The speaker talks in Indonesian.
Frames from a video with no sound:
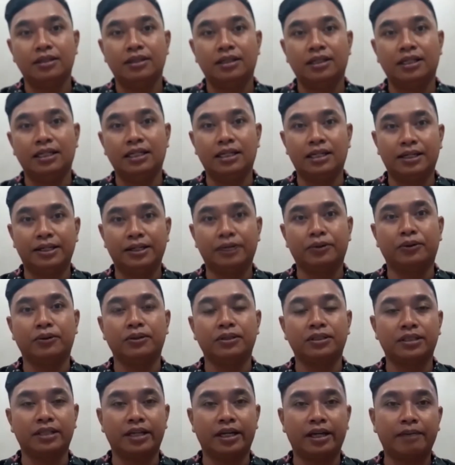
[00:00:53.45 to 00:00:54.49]
ini adalah
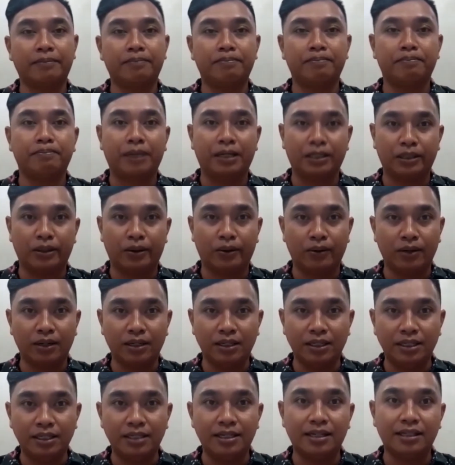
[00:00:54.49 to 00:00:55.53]
konsep
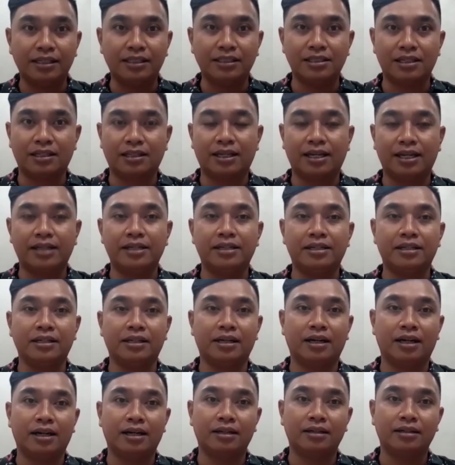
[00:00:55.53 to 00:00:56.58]
patroli yang disertai
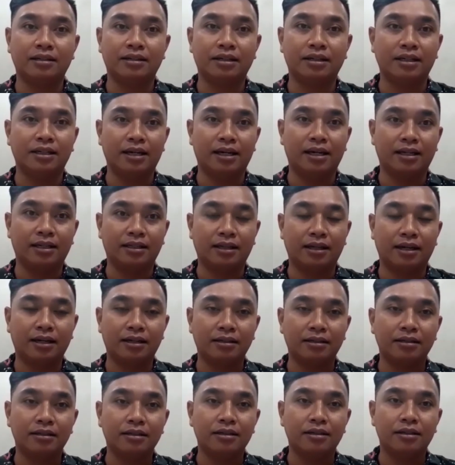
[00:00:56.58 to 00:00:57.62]
dengan
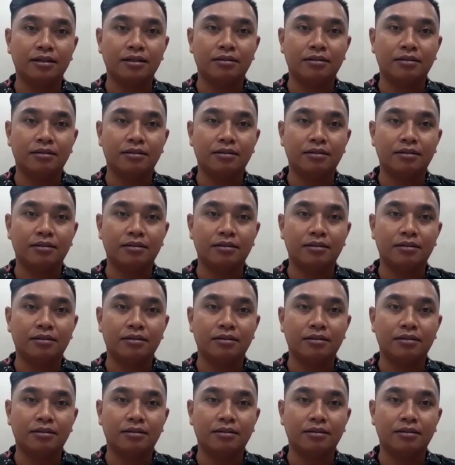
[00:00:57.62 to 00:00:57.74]
kegiatan